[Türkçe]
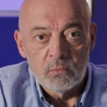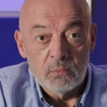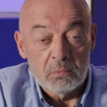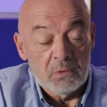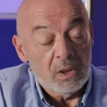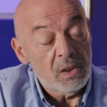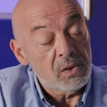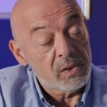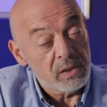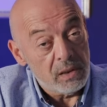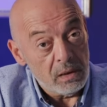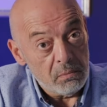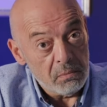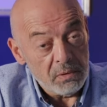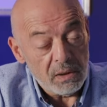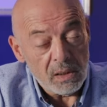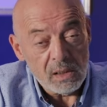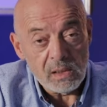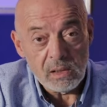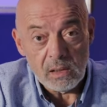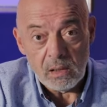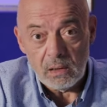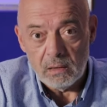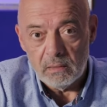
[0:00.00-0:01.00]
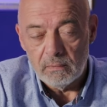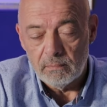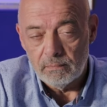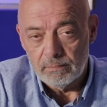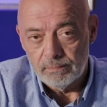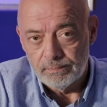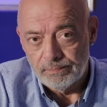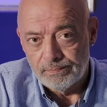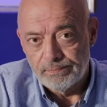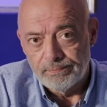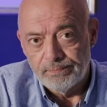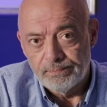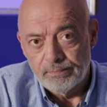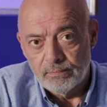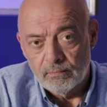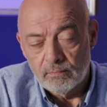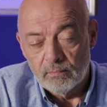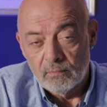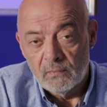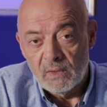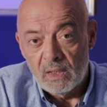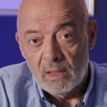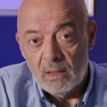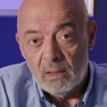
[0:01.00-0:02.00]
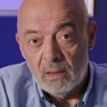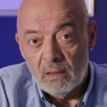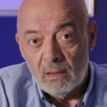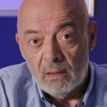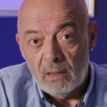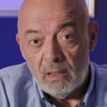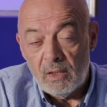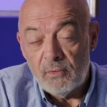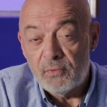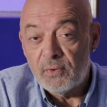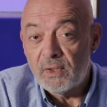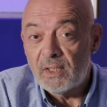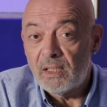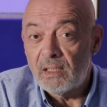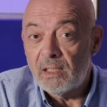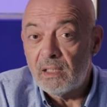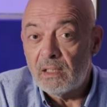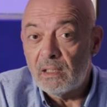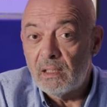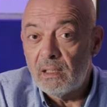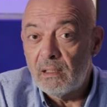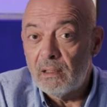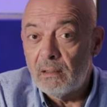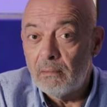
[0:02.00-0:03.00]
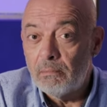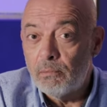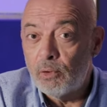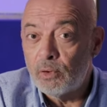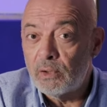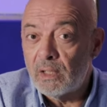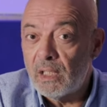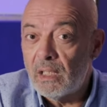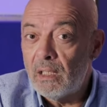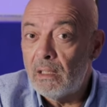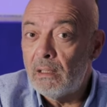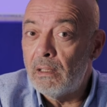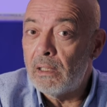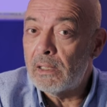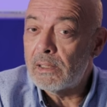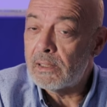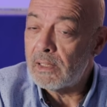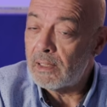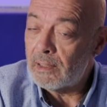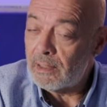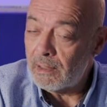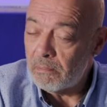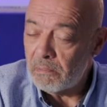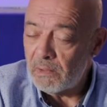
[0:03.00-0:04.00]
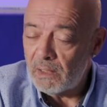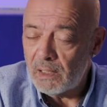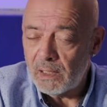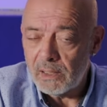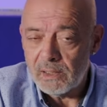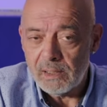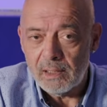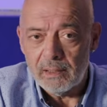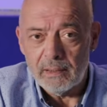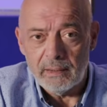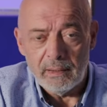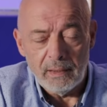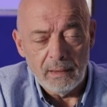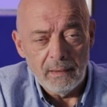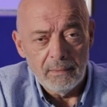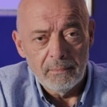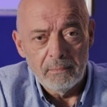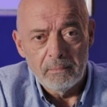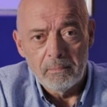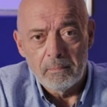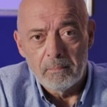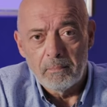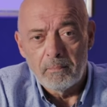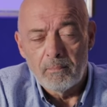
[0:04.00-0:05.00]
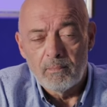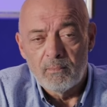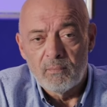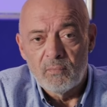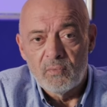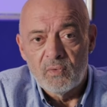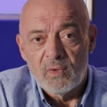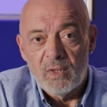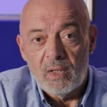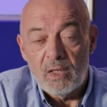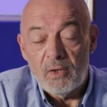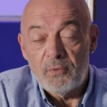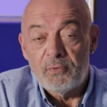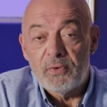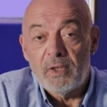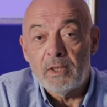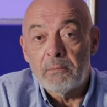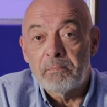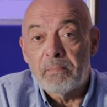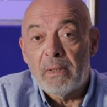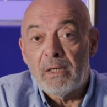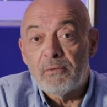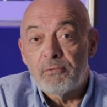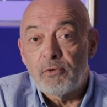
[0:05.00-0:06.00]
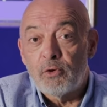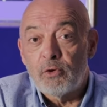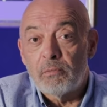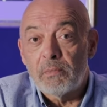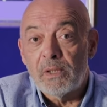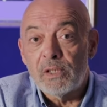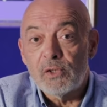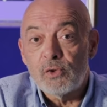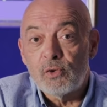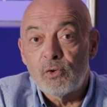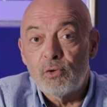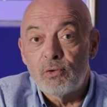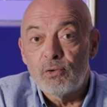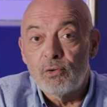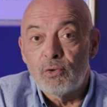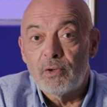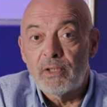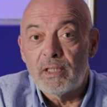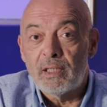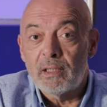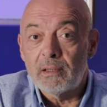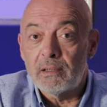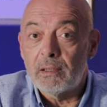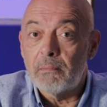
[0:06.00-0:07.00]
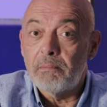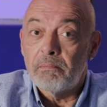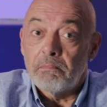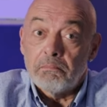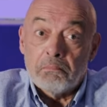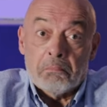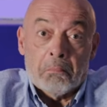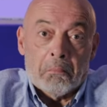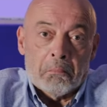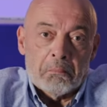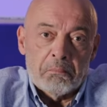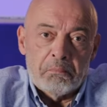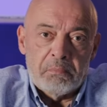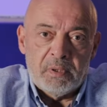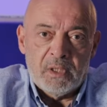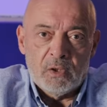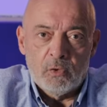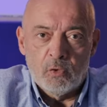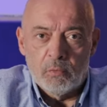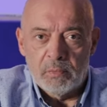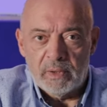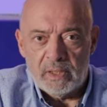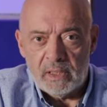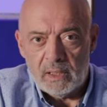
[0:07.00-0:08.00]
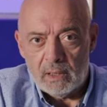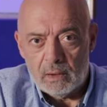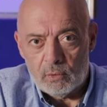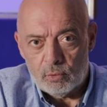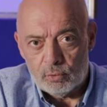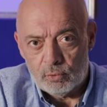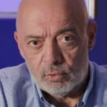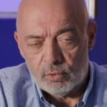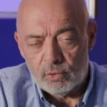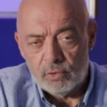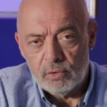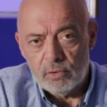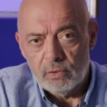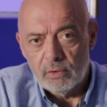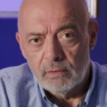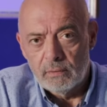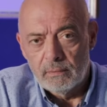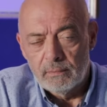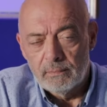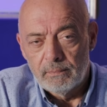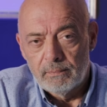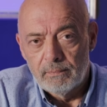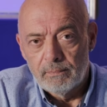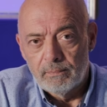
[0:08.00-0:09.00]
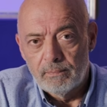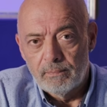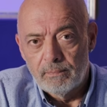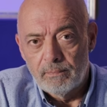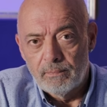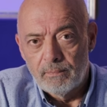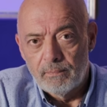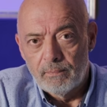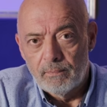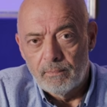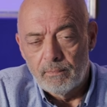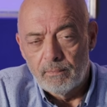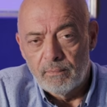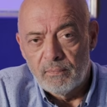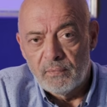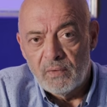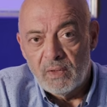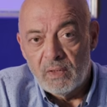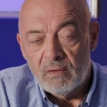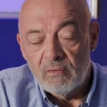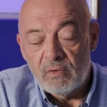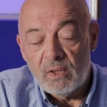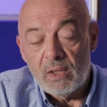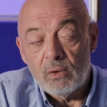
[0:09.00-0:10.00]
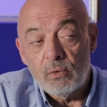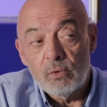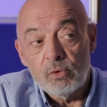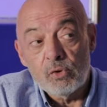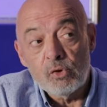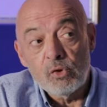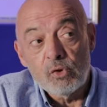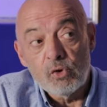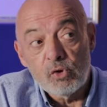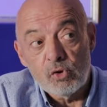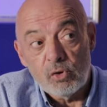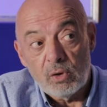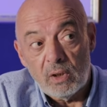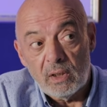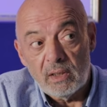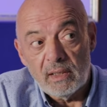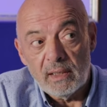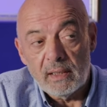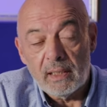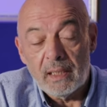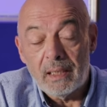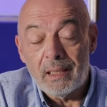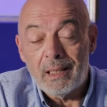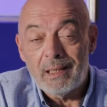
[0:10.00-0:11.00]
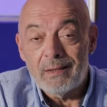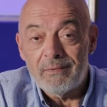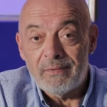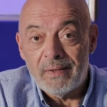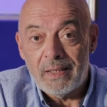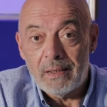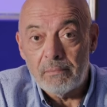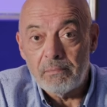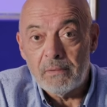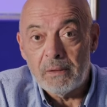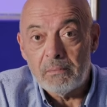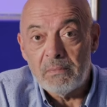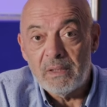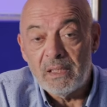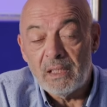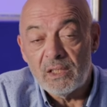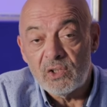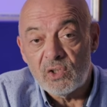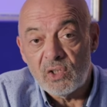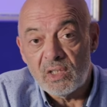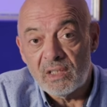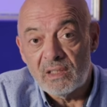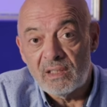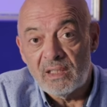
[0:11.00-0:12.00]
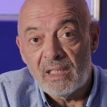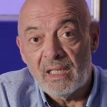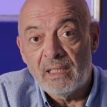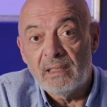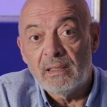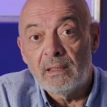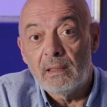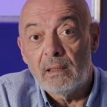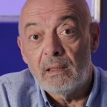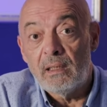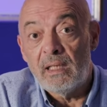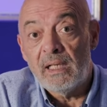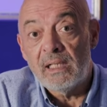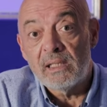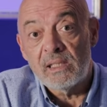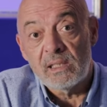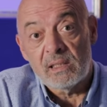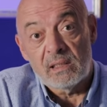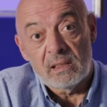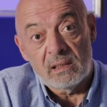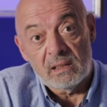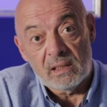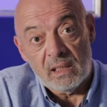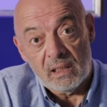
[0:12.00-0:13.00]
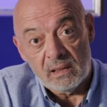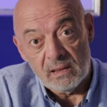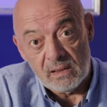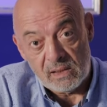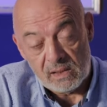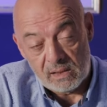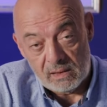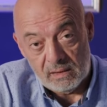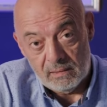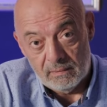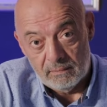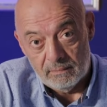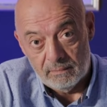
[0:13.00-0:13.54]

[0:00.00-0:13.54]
Keskin mi keskin? F2'deki bokeh lezzetli mi lezzetli? E, fiyat performans ürünü olarak da bir numaraya oturur. Ve uzun sürede karar vermemi geciktiren lenstir kendisi.